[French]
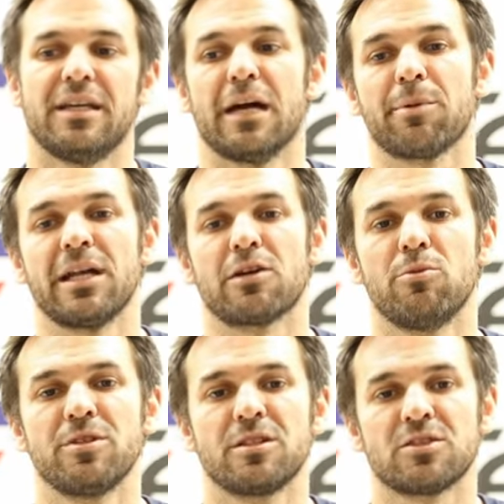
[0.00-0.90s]
Et après, la
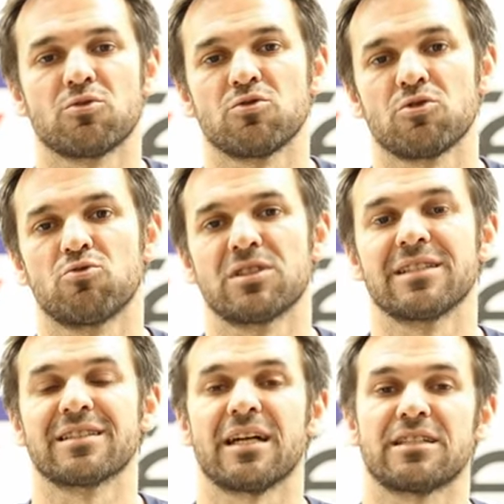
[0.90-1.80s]
communication sur tout ce
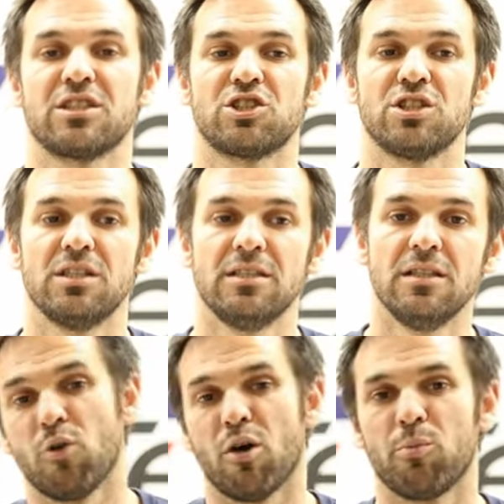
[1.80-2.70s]
qui est
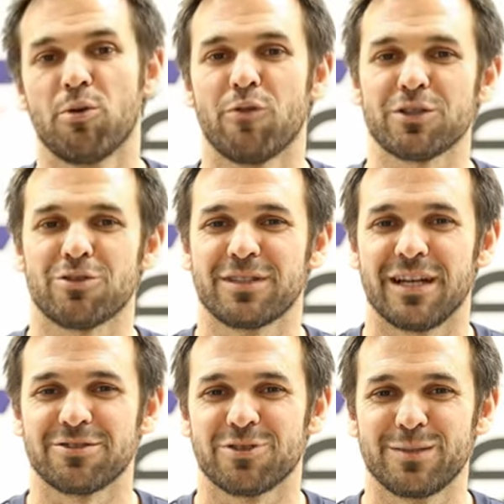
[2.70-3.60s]
stratégie. Moi, on peut le voir sur le
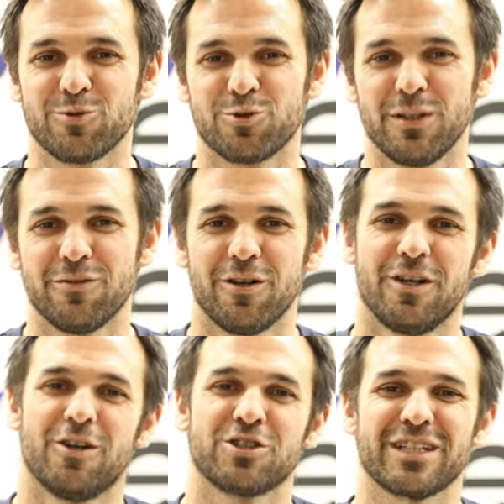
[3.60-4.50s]
terrain, ceux qui me suivent,
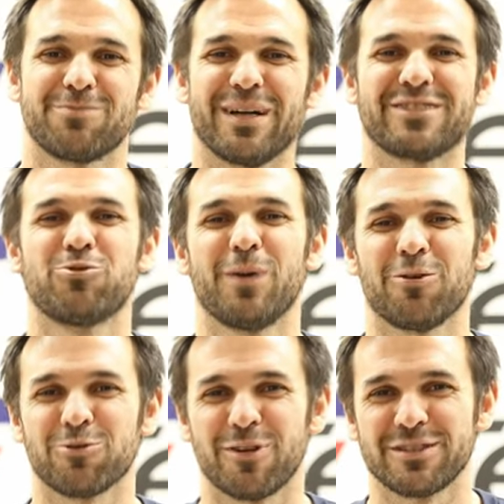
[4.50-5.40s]
je reste pas super
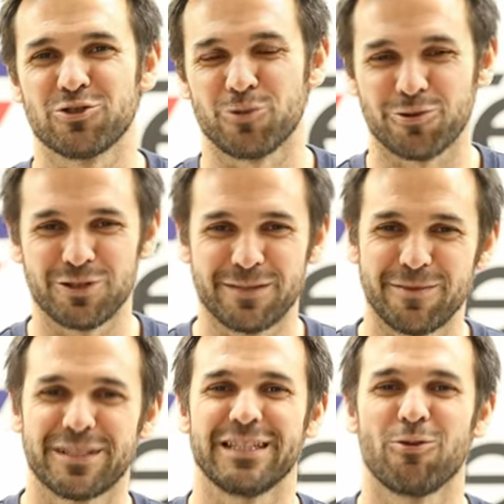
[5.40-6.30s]
longtemps assis au chemin de côté,
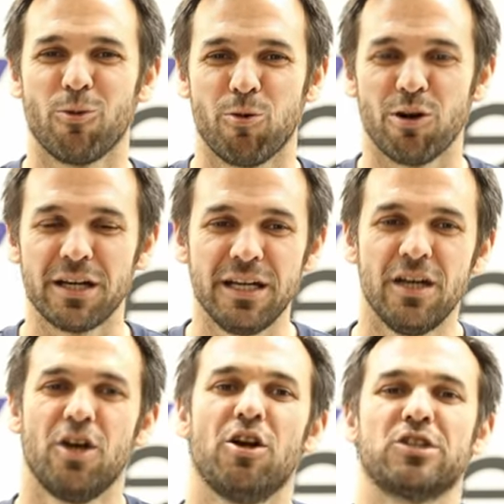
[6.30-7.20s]
même s'il y a des gros progrès.
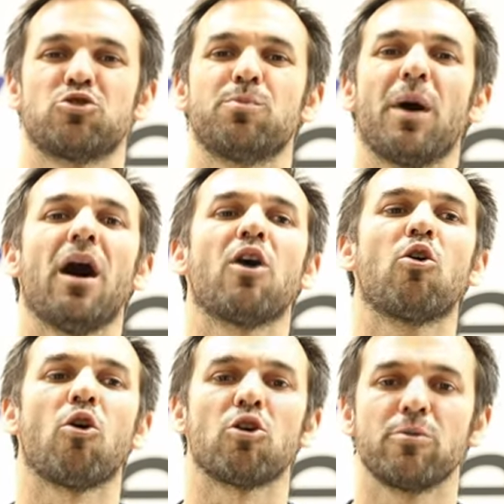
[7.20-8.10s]
Et je suis pas un
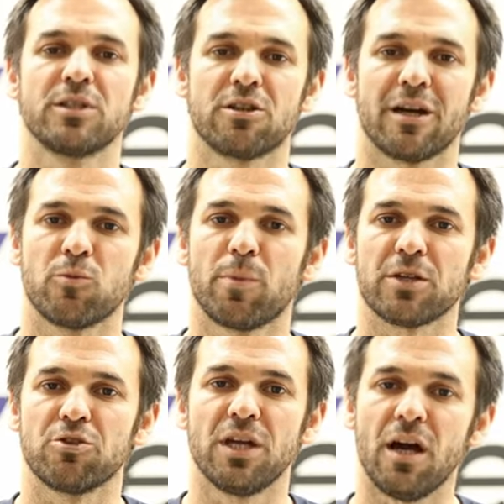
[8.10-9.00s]
grand communicant avec mon
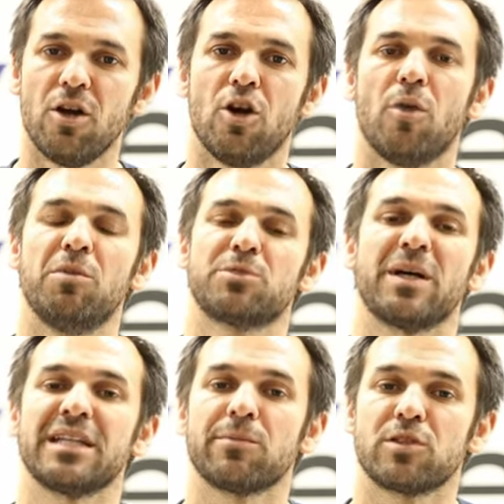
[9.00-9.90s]
partenaire, mais je
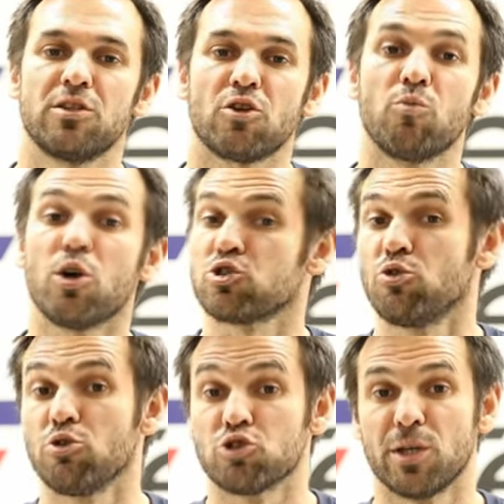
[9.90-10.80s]
m'adapte. C'est-à-dire que moi, je
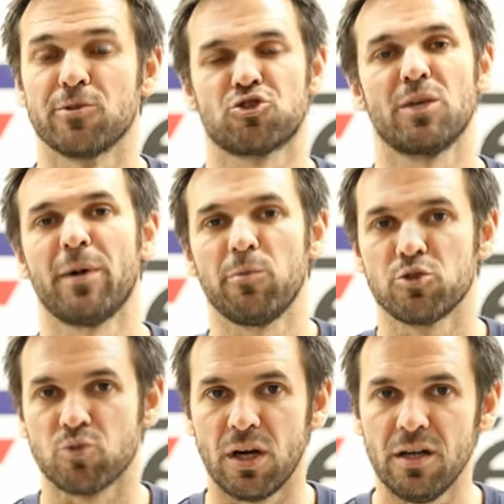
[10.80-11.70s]
n'en ai pas le
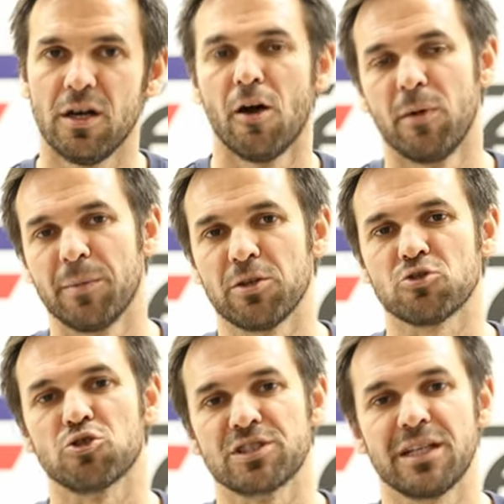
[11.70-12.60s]
besoin, mais
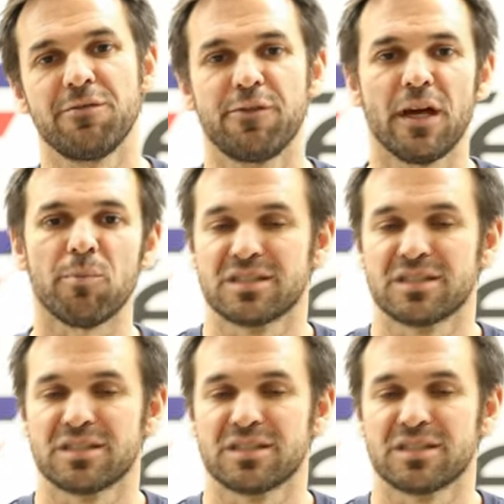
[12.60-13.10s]
maintenant, je sais le faire.